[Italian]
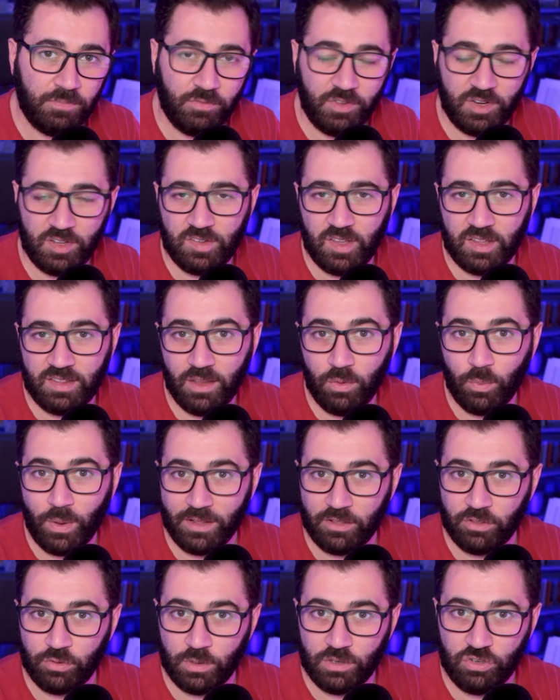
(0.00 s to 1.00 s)
versetti
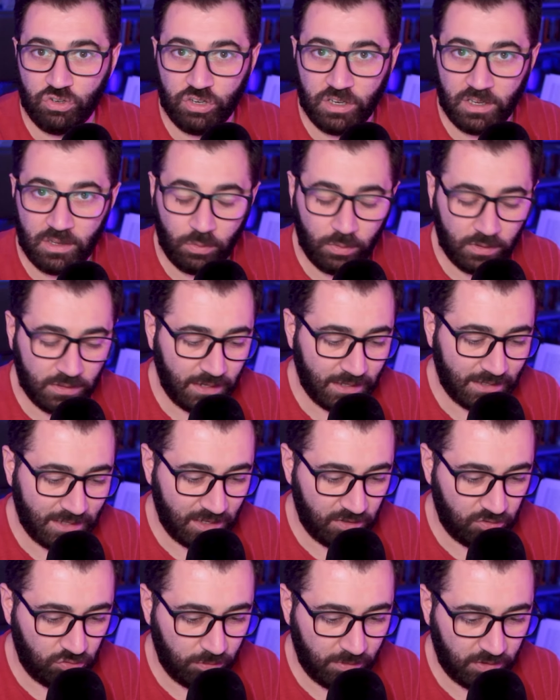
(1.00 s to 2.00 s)
4 e 5 dal
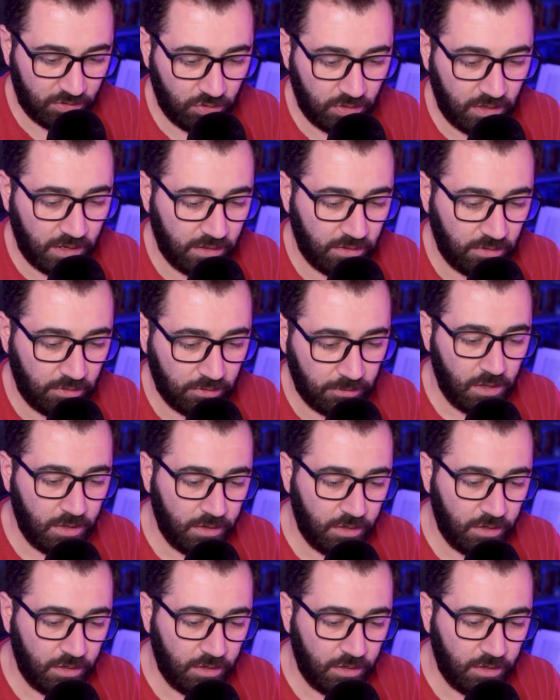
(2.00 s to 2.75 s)
testo masoretico.